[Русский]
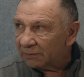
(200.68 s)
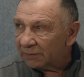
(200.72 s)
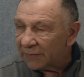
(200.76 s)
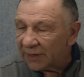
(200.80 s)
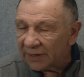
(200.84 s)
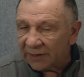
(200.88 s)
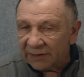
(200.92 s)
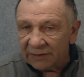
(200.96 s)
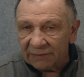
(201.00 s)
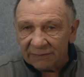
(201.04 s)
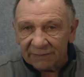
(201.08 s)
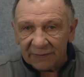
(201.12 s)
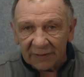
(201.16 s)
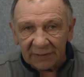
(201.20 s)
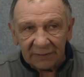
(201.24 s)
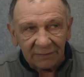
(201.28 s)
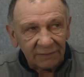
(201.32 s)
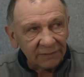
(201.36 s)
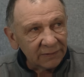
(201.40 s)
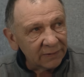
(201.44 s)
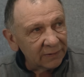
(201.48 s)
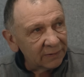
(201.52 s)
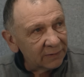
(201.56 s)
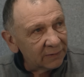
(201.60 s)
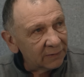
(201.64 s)
Мария
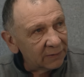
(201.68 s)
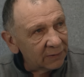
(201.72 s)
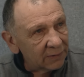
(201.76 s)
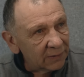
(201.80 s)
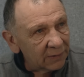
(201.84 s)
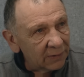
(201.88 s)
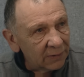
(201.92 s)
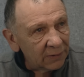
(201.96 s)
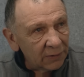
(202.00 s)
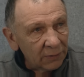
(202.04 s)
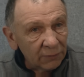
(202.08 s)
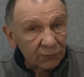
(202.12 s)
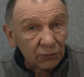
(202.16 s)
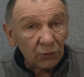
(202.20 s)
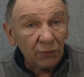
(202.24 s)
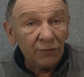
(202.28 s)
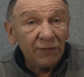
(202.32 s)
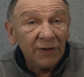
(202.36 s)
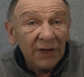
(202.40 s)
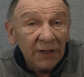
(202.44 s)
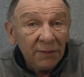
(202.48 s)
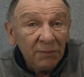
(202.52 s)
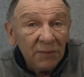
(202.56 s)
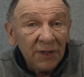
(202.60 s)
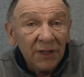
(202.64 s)
Ивановна, в то
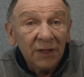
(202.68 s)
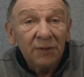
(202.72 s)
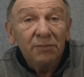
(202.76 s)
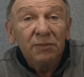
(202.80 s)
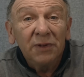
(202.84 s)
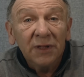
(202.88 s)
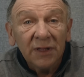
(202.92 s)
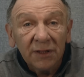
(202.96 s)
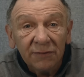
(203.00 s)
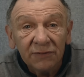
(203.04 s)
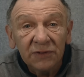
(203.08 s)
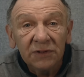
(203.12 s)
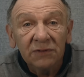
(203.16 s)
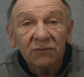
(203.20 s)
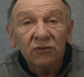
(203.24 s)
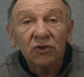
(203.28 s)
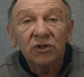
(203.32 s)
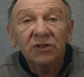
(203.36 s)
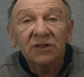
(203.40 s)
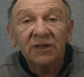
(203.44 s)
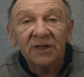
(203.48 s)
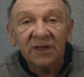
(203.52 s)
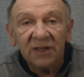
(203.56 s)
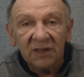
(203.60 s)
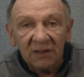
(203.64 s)
время их было всего
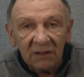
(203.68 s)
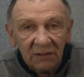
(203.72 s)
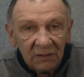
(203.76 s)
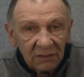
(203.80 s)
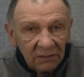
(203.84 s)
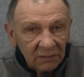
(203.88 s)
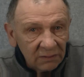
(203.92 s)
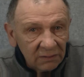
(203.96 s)
три.